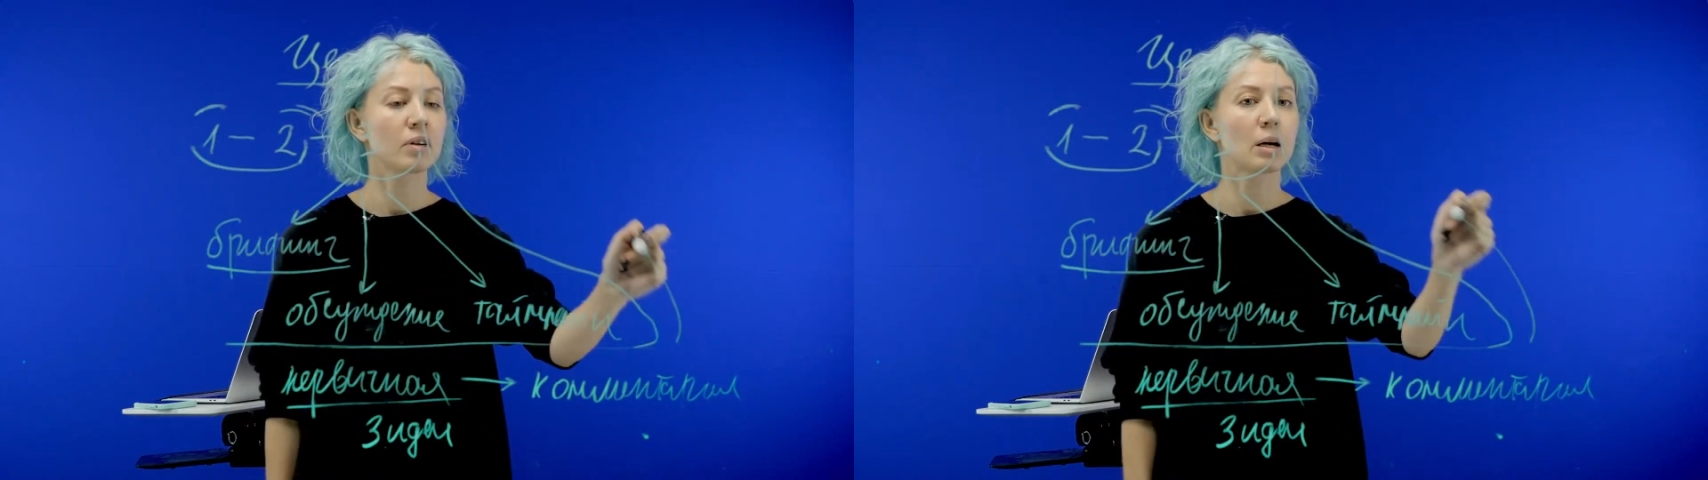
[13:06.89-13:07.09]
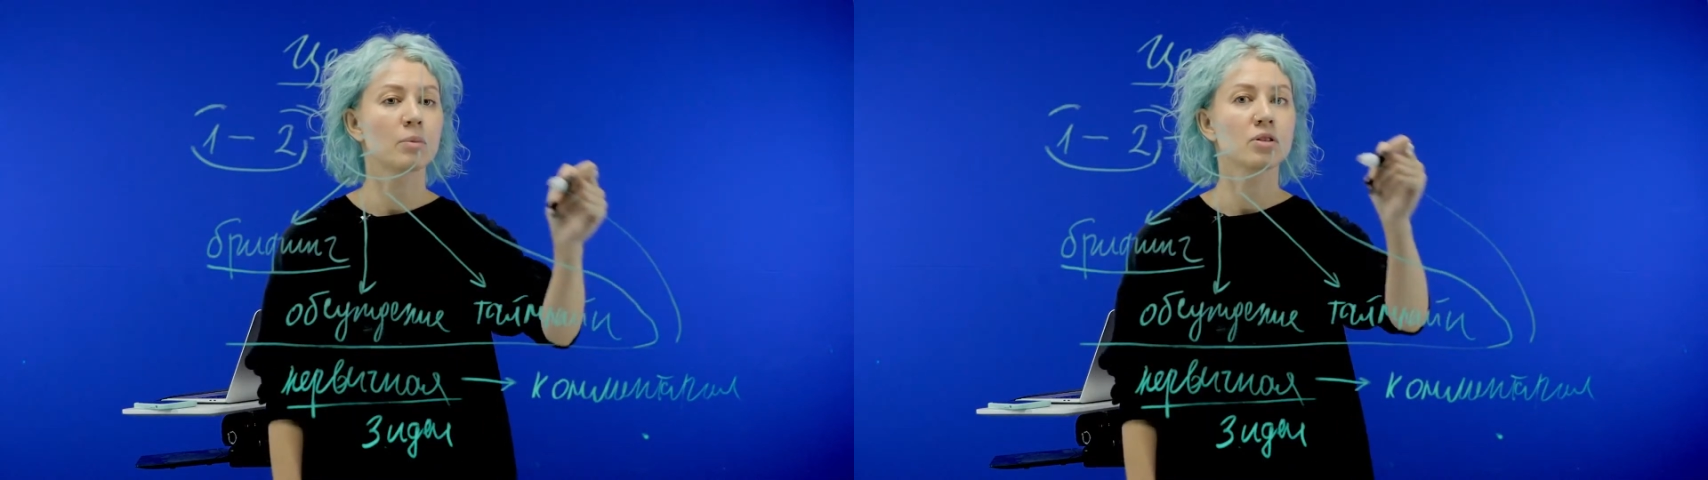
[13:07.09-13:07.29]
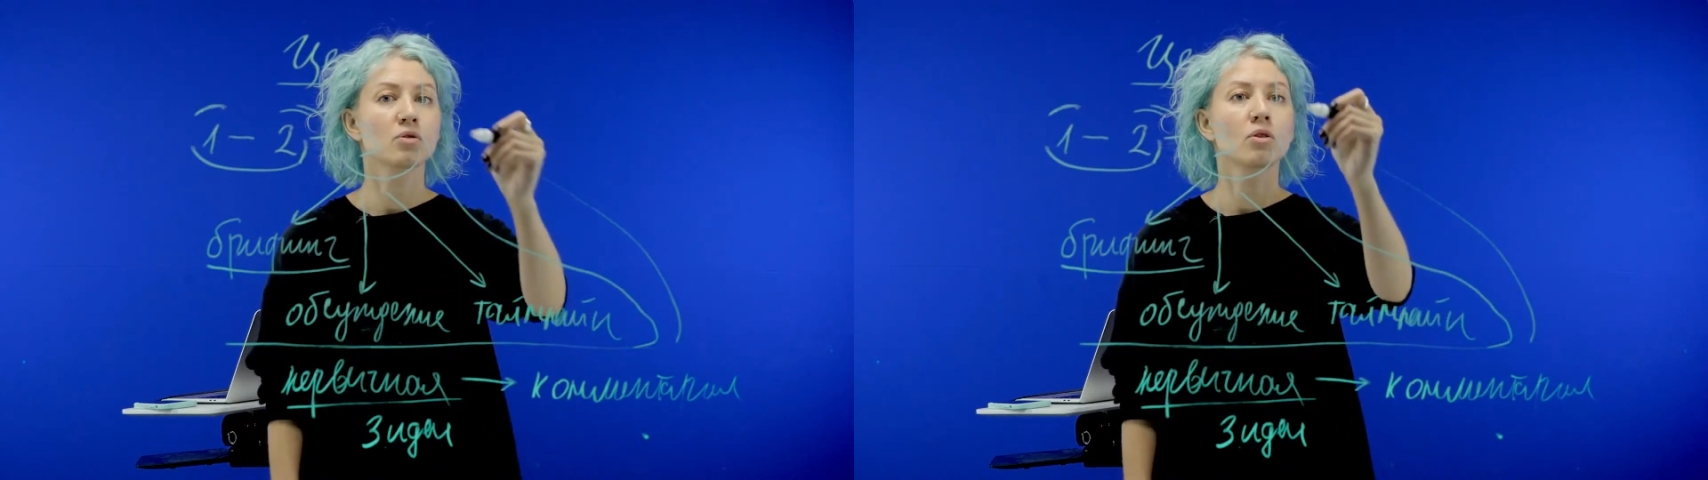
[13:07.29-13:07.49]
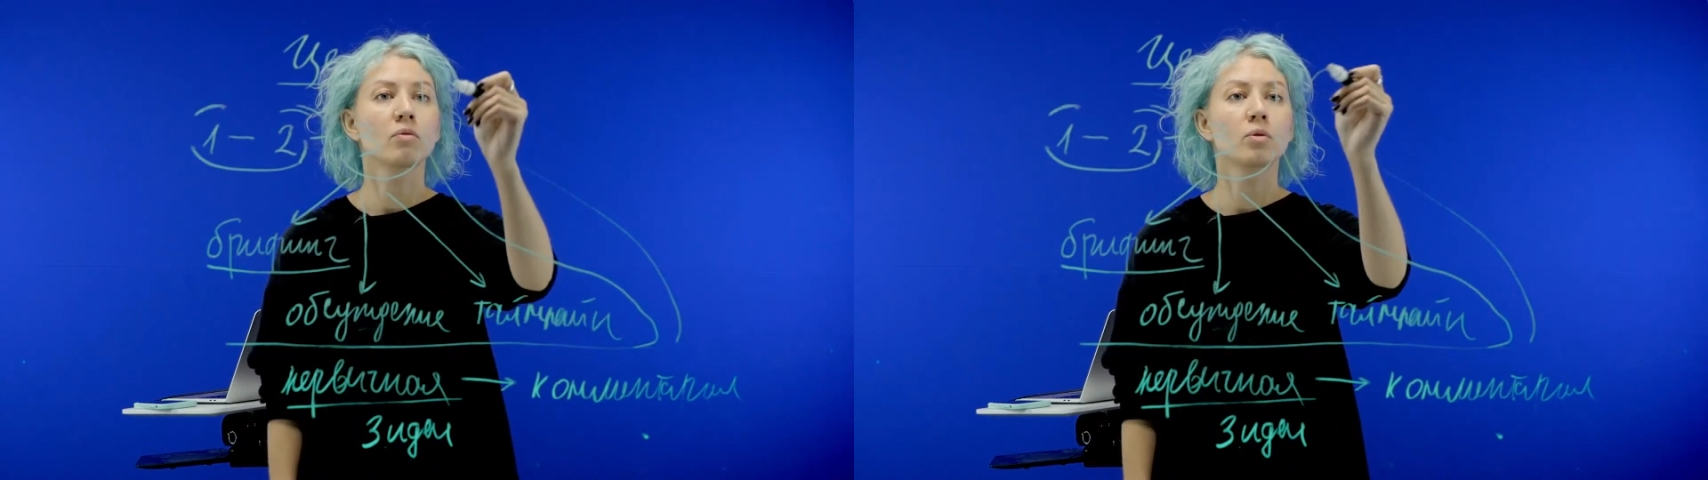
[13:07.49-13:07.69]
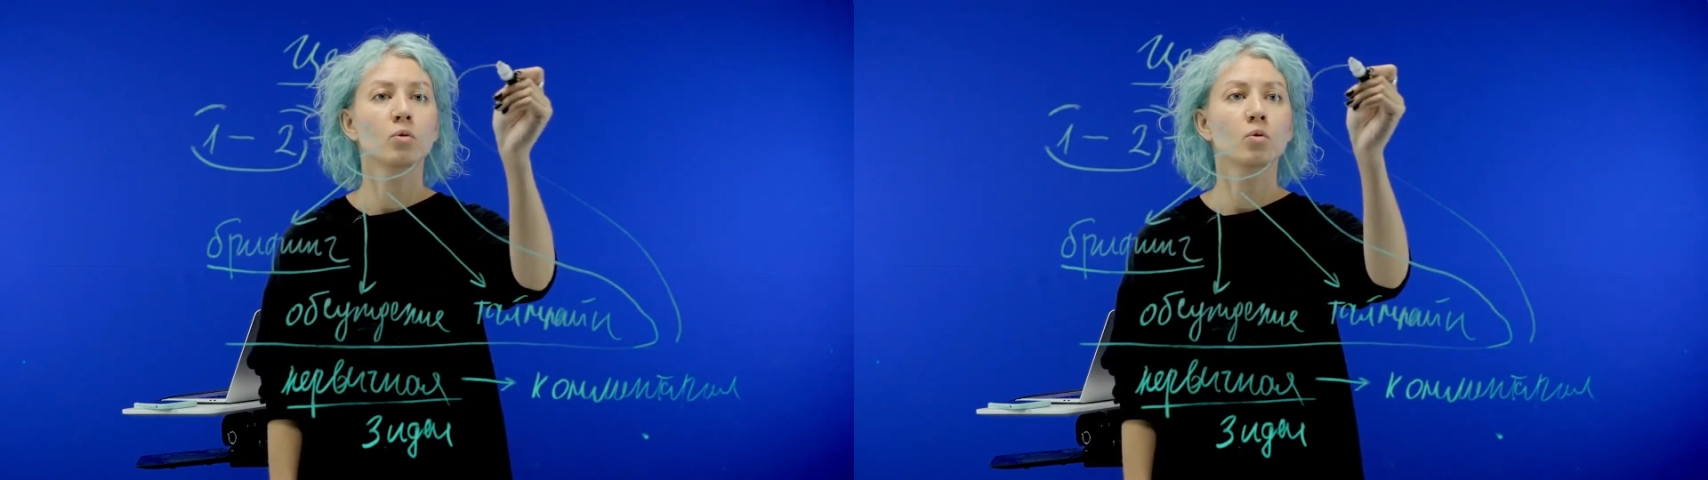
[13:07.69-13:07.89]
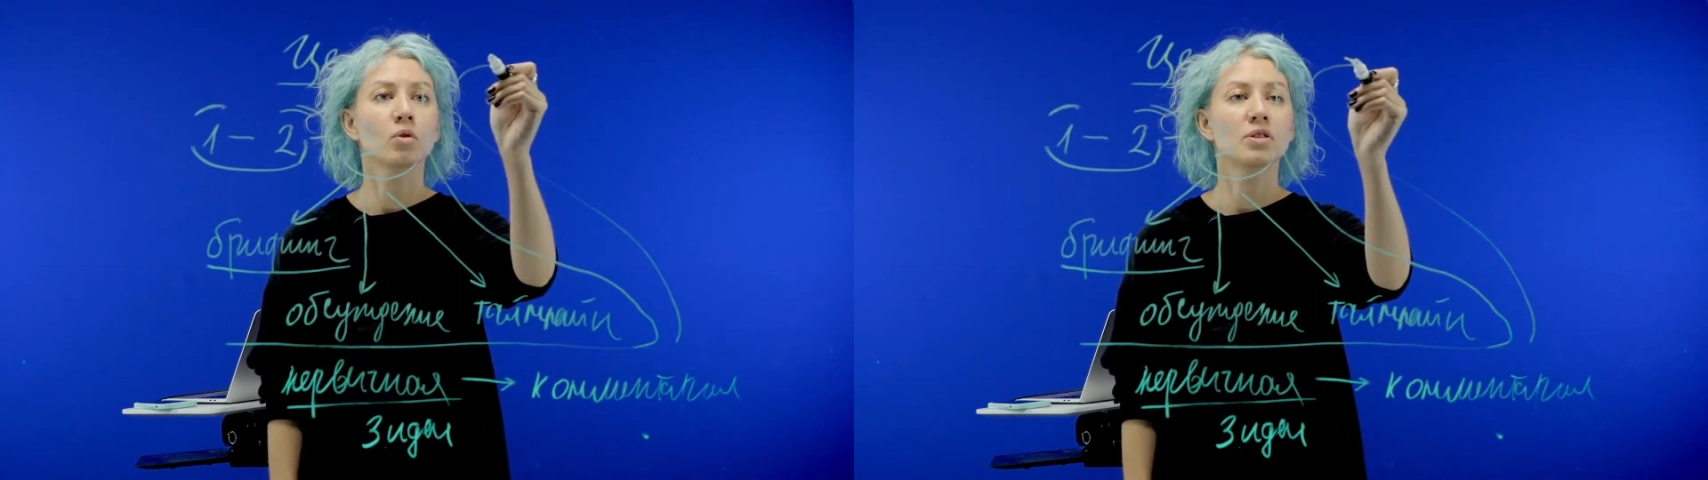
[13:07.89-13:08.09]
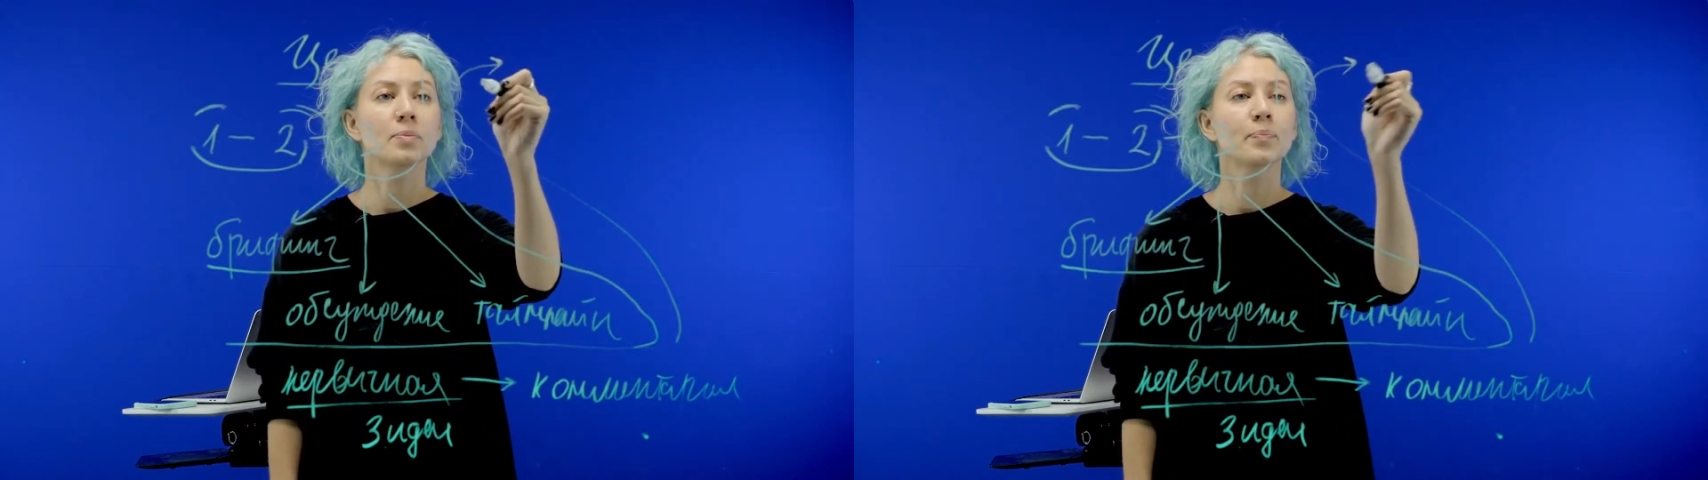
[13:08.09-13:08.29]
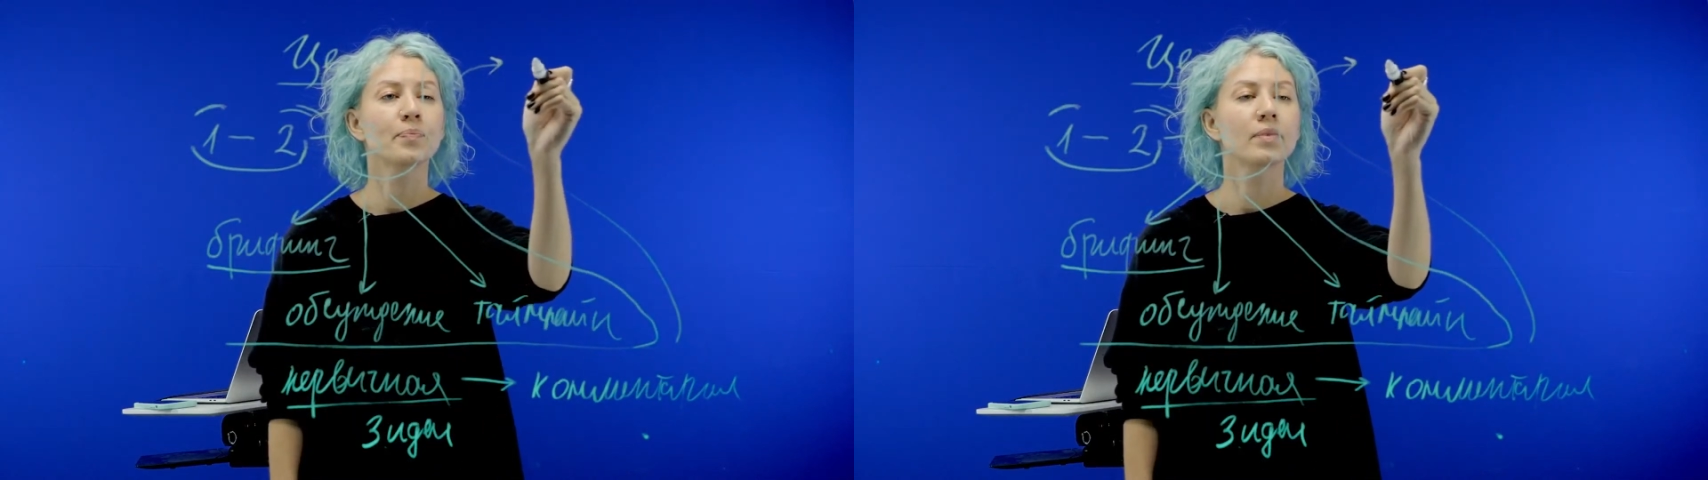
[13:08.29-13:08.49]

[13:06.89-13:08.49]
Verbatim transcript: вами снова уходим